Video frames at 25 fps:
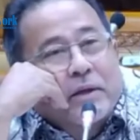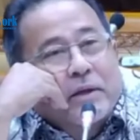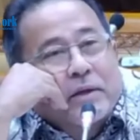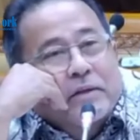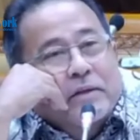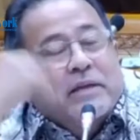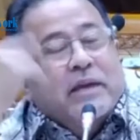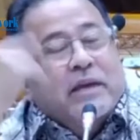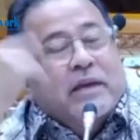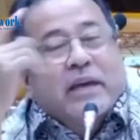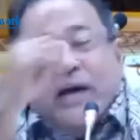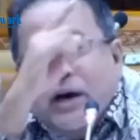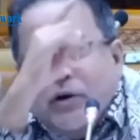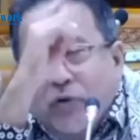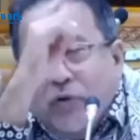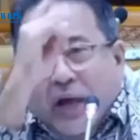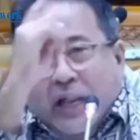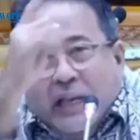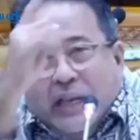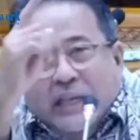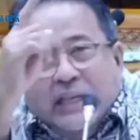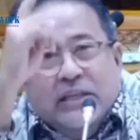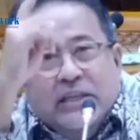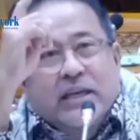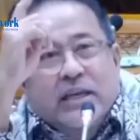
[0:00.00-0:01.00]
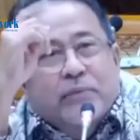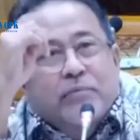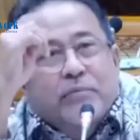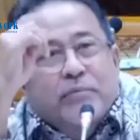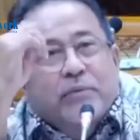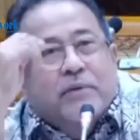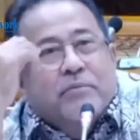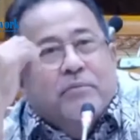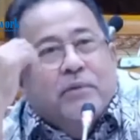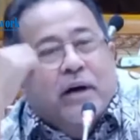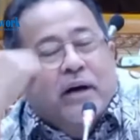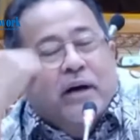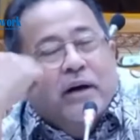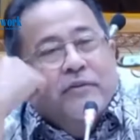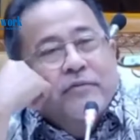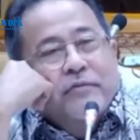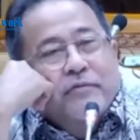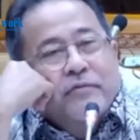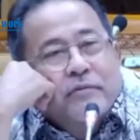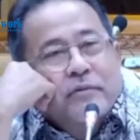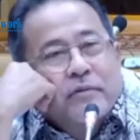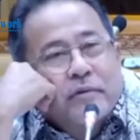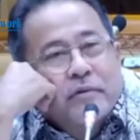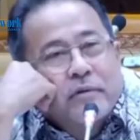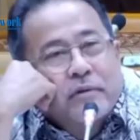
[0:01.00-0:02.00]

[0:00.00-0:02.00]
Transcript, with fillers: Saya awali, saya minta maaf.